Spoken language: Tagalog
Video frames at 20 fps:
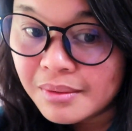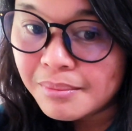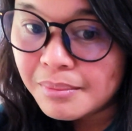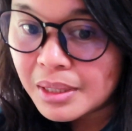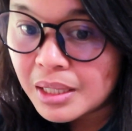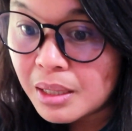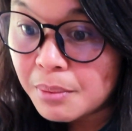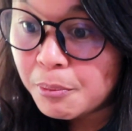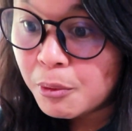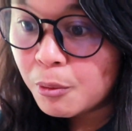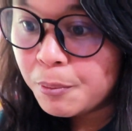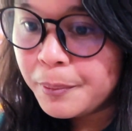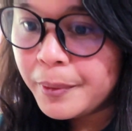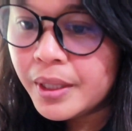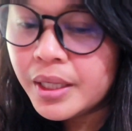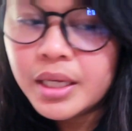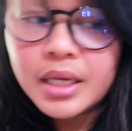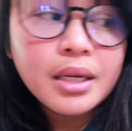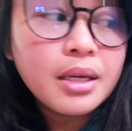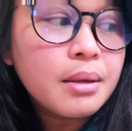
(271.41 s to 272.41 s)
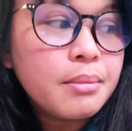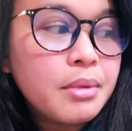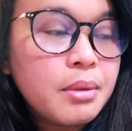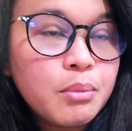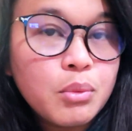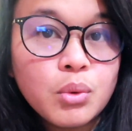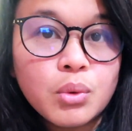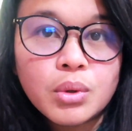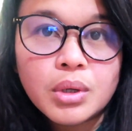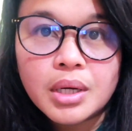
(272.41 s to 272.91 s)
mag-apple picking kami
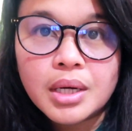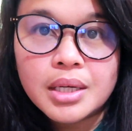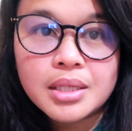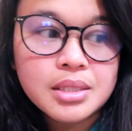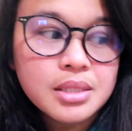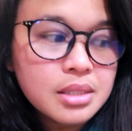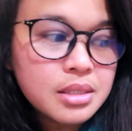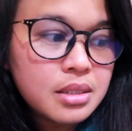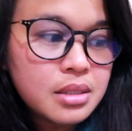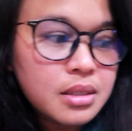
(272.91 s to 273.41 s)
bukas.